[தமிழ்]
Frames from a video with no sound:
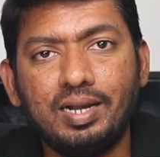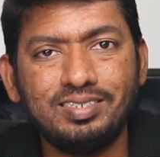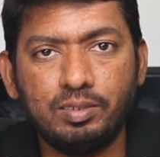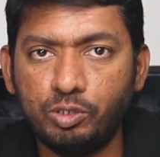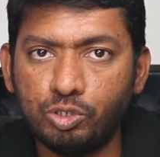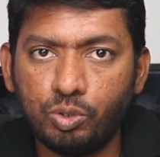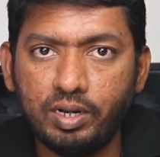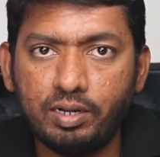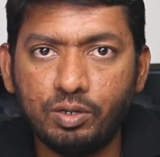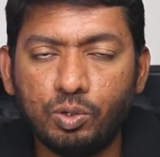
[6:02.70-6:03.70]
ட்ராஷ் அப்படின்னு
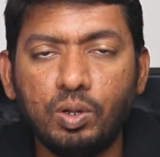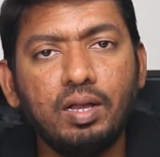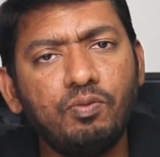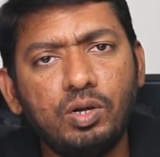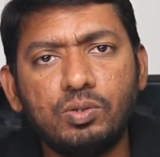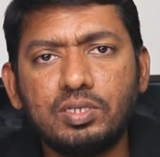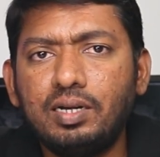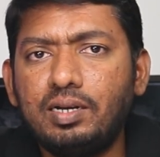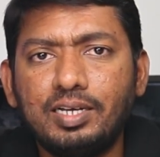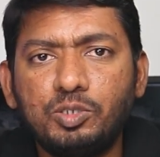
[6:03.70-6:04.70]
சொல்லிட்டு இருக்கும் விண்டோஸில்
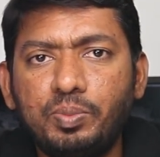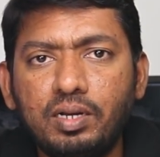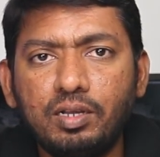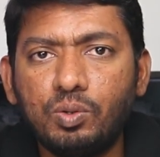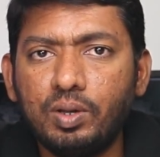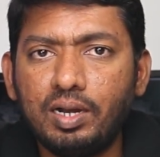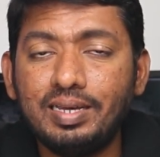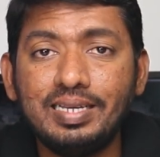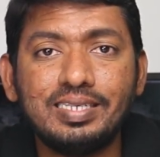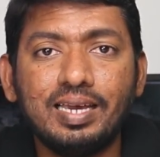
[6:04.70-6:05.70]
ட்ராஷ் பின் இருக்கும் இல்லைன்னா
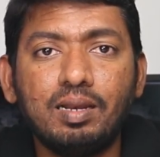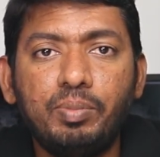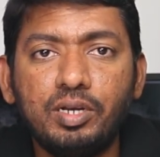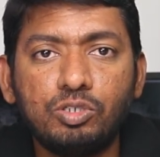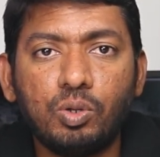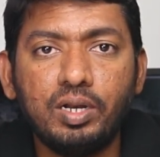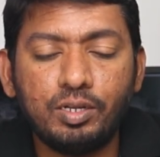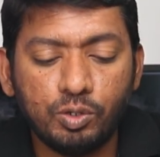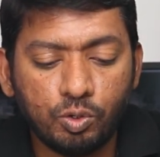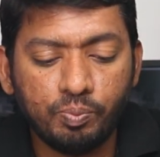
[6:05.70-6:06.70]
ரீசைக்கிள் பின்னு சொல்லிட்டு
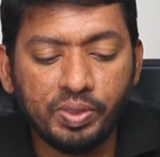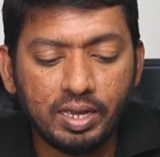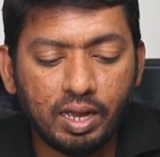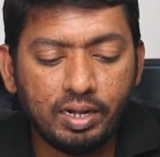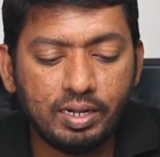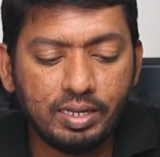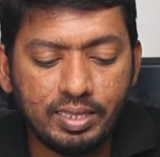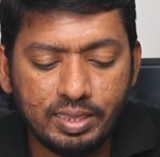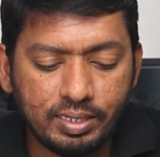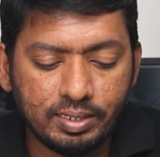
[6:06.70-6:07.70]
இருக்கும் அண்ட்
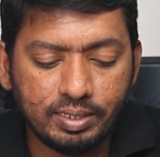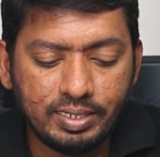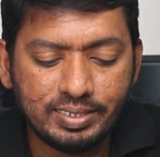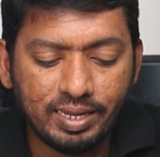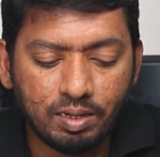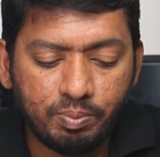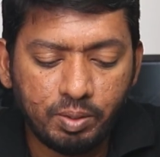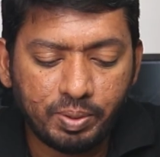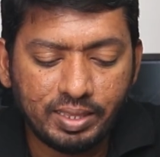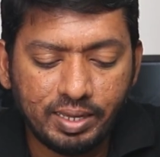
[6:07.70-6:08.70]
இந்த ரீசைக்கிள் பின்
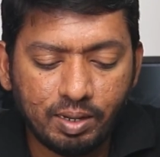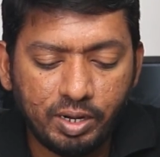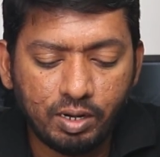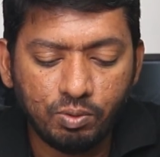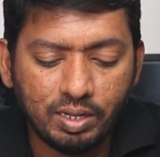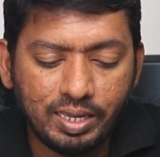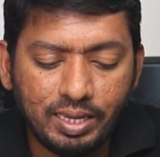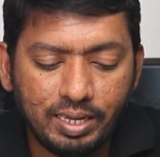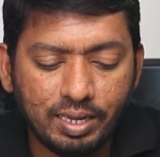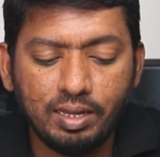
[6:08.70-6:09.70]
பார்த்தீங்க அப்படின்னா உங்களுக்கு
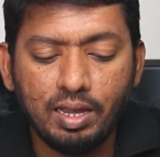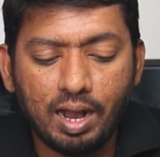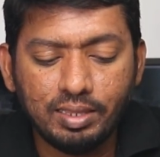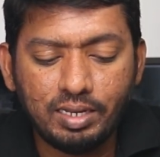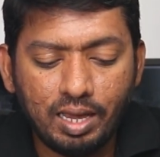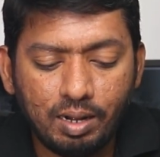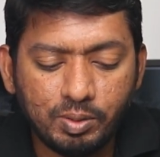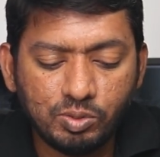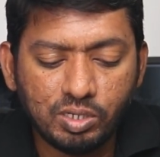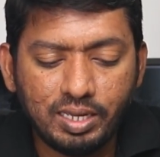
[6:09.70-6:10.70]
இங்கே அதர்
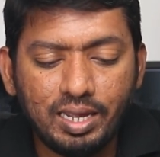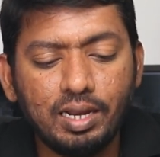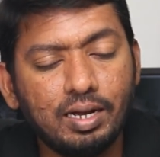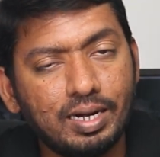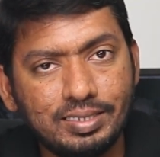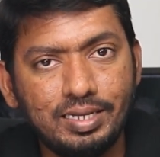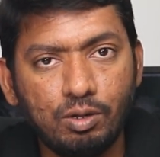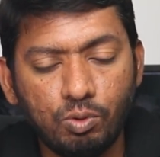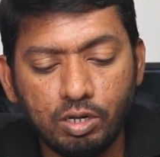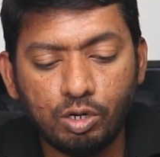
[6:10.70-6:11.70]
ஆல்பம்ஸ்க்கு கீழே கடைசியில்
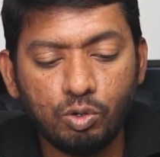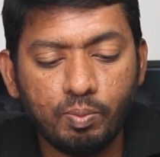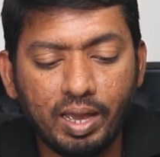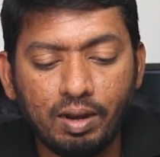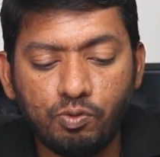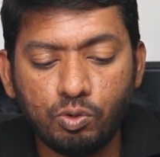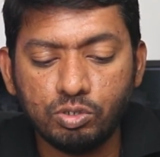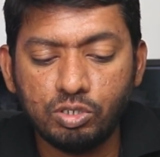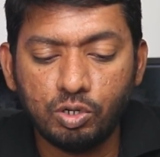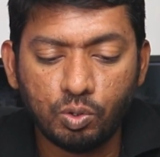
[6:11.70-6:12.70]
உங்களுக்கு இருக்கும் மேலே
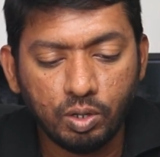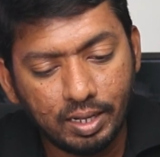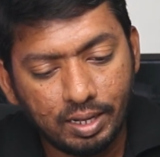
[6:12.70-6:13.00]
ஃபோட்டோஸ் இருக்கும்